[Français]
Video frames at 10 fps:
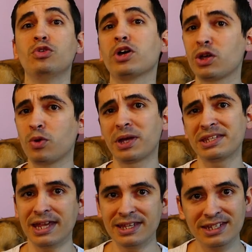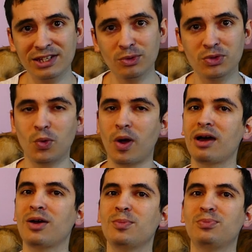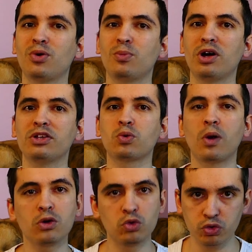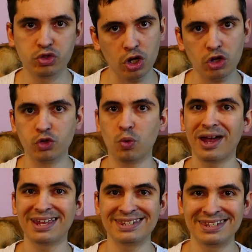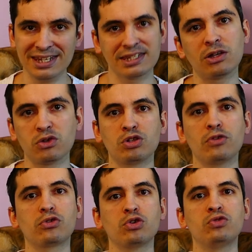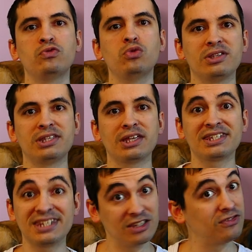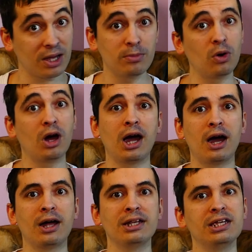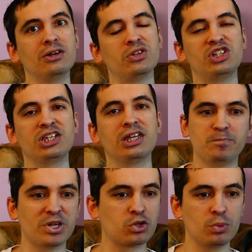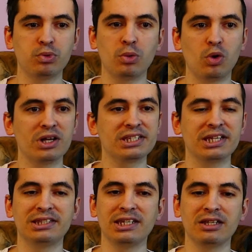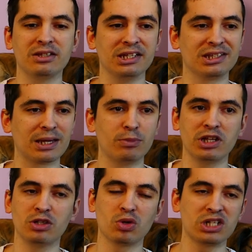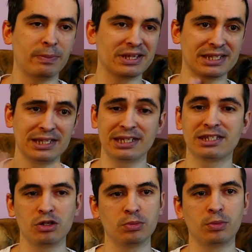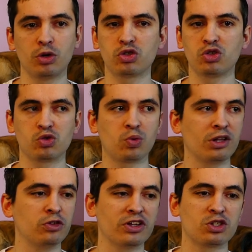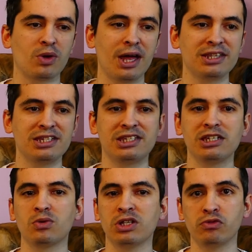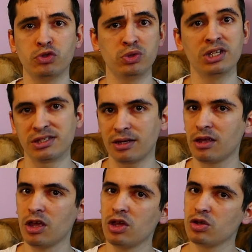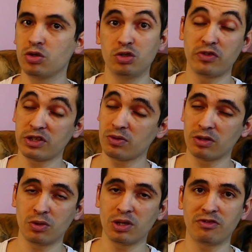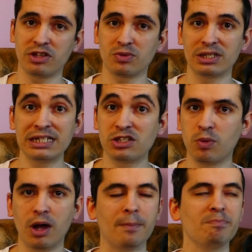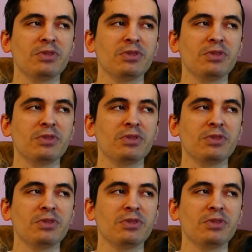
Vous l'aurez compris, ça a été donc trois euh, pour moi trois coups de cœur, trois excellentes œuvres que je vous incite vraiment à aller euh, checker parce que pour moi ça a été des très bonnes lectures. J'ai passé un excellent moment que ce soit de façon artistique au niveau du dessin que du façon que de la façon de l'histoire.